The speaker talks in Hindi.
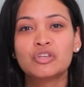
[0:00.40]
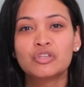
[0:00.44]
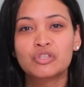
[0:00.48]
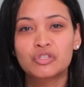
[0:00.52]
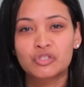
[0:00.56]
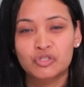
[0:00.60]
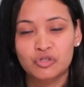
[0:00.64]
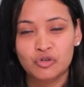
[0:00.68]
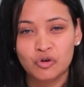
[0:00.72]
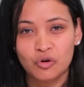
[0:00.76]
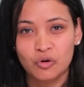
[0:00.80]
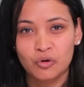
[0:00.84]

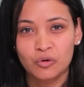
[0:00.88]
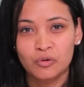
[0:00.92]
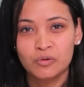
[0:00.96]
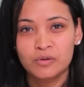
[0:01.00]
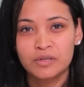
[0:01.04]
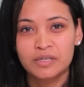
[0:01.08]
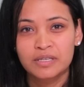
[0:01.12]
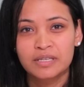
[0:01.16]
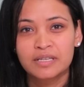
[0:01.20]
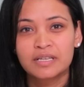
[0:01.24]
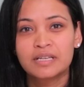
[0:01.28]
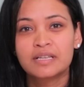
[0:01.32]

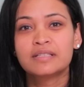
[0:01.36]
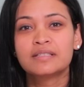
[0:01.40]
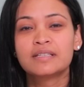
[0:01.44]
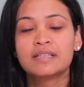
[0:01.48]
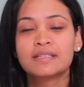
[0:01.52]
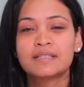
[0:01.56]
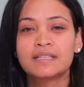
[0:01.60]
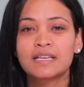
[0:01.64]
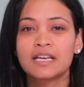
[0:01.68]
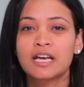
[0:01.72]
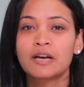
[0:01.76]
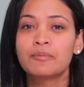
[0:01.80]
स्ट्रोक
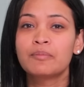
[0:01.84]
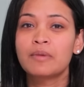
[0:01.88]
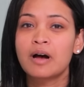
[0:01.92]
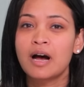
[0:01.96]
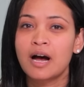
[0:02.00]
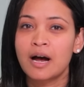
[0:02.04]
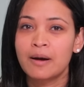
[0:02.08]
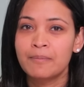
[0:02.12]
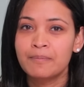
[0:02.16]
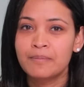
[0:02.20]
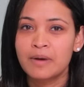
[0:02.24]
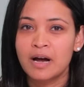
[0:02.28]
जिसे हम
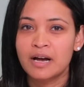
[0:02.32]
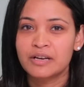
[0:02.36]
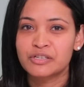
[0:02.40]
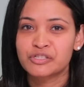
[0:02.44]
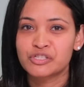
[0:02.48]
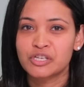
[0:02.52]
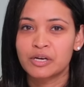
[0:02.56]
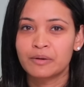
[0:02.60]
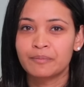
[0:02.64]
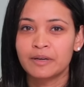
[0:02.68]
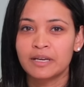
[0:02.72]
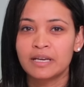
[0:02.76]
आम
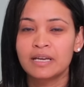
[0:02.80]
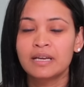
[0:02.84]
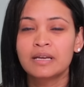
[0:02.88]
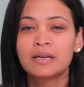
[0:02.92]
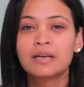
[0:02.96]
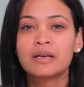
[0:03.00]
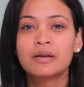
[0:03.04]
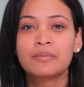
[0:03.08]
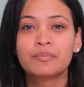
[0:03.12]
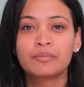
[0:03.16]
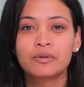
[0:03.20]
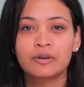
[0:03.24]
भाषा में
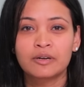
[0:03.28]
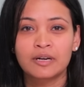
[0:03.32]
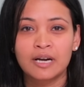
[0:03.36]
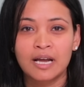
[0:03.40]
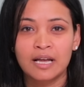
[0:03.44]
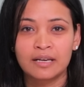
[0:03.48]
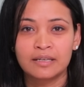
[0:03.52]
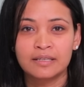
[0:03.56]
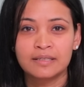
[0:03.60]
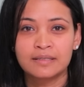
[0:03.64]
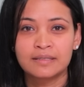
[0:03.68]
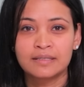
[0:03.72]

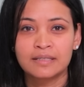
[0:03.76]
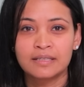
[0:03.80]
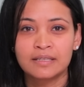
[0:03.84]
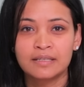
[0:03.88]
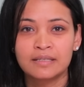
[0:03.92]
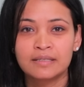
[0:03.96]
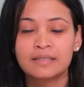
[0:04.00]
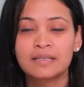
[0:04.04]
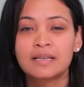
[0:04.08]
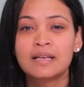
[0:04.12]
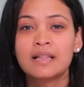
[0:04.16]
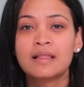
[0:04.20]

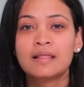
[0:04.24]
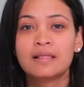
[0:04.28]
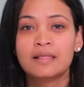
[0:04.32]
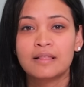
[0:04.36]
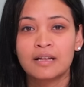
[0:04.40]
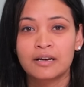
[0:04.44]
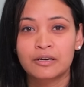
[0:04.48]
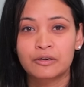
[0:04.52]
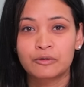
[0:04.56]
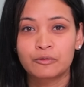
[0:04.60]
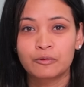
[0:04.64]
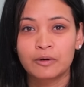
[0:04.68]
पैरालिसिस
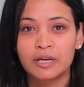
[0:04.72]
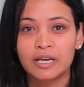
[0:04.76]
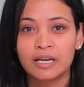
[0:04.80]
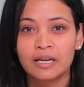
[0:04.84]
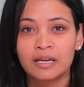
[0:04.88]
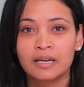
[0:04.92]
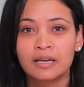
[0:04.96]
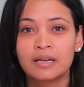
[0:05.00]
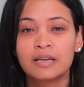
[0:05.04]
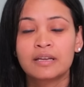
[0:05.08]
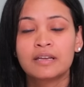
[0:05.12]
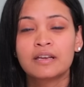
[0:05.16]
लकवे
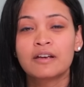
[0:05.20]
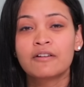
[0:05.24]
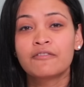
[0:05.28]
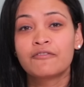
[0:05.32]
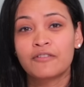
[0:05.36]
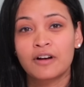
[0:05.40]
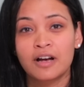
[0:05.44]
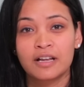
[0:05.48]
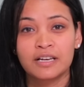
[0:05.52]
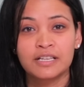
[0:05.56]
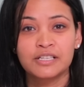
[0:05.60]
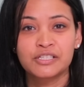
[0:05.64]
या
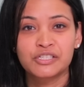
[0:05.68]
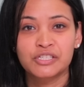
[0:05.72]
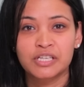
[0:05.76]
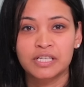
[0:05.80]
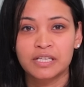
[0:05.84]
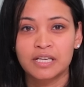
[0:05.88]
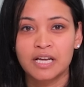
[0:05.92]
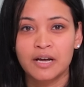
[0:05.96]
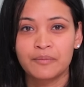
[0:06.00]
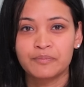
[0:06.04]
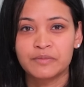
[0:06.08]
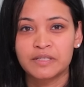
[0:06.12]
फालिश के
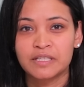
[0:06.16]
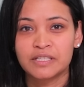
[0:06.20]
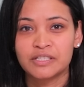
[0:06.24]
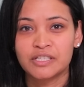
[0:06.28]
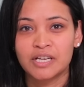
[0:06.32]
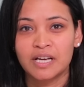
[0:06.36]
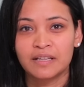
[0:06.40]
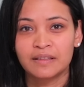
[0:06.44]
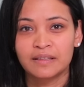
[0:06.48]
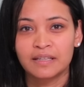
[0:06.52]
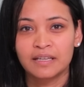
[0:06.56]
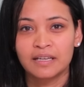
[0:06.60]
नाम से
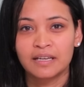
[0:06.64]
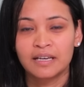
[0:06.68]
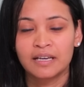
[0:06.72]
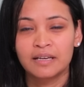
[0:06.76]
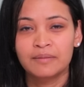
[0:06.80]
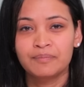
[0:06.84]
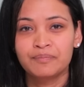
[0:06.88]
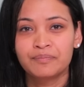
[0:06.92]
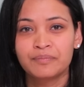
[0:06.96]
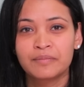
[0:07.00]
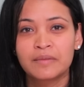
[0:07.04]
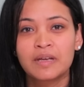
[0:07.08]
जानते हैं
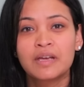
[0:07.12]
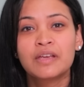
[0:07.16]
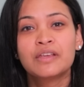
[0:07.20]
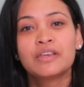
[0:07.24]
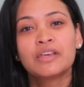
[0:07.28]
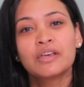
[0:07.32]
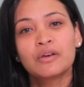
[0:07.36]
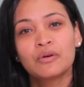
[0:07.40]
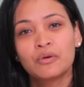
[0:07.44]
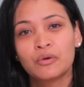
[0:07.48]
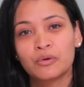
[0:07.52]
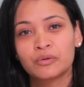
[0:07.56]

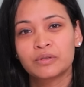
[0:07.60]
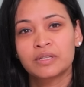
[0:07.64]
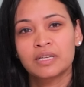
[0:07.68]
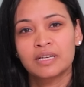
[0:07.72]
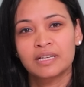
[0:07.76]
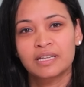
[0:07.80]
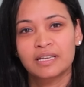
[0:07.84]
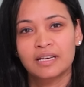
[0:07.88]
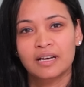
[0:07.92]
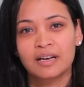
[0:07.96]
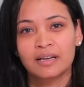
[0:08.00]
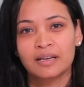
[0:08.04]
ये होता
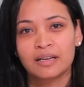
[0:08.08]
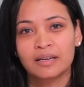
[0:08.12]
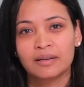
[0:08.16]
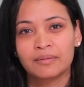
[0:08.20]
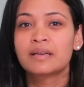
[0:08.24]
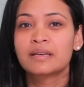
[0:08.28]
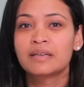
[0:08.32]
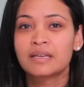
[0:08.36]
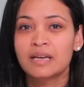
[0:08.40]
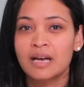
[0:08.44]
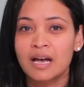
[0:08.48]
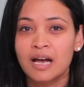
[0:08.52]
क्या है
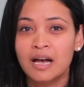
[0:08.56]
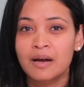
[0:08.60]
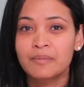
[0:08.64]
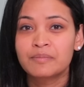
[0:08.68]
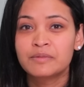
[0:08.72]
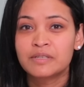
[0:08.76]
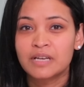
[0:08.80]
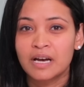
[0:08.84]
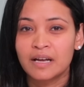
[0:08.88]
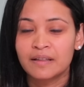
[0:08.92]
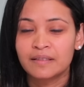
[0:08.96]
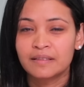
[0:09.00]
क्या आप
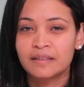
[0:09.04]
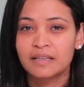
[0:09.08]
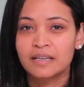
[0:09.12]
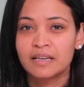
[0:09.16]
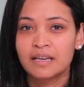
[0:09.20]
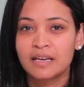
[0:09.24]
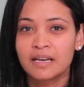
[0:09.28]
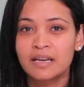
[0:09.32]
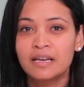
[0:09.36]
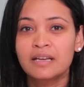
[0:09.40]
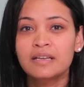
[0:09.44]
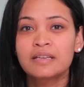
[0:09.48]
जानते
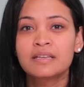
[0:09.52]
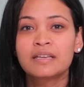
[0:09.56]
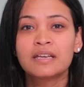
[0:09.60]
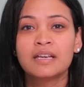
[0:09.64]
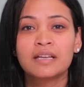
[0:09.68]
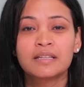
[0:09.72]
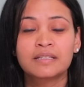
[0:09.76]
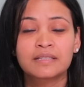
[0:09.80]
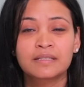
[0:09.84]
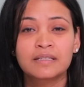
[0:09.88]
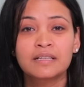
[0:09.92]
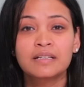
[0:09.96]
हैं कि
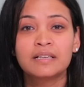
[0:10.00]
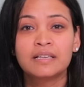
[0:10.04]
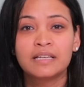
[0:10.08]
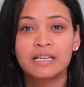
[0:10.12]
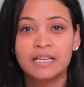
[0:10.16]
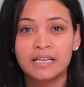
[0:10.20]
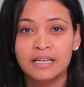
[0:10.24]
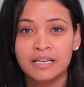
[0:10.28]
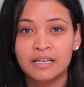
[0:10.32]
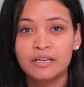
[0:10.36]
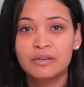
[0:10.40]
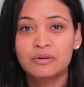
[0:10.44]
इट्स द
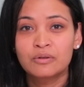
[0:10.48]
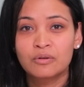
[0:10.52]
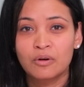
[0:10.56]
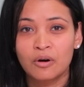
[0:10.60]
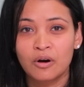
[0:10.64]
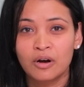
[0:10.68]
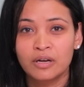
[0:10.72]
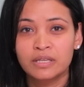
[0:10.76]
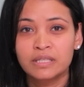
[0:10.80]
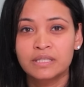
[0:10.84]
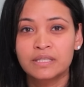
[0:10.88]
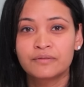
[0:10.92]
लीडिंग
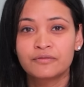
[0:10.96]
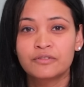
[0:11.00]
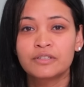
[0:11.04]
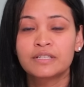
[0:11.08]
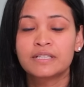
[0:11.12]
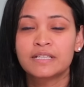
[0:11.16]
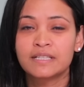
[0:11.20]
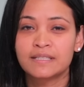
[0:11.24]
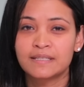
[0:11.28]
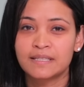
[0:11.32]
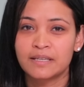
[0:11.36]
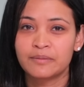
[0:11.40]
कॉज फॉर
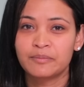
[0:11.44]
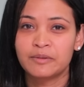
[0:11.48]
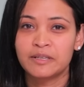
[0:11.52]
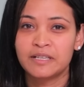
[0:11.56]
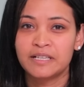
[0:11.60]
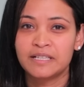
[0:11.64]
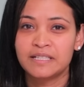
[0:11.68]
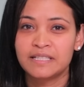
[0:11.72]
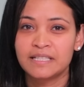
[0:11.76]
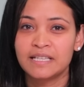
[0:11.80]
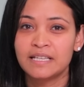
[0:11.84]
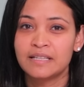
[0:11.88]

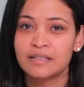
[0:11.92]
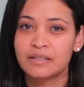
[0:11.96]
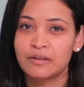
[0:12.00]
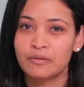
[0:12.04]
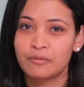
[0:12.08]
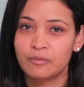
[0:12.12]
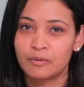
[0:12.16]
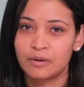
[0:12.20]
डिसेबिलिटी इन द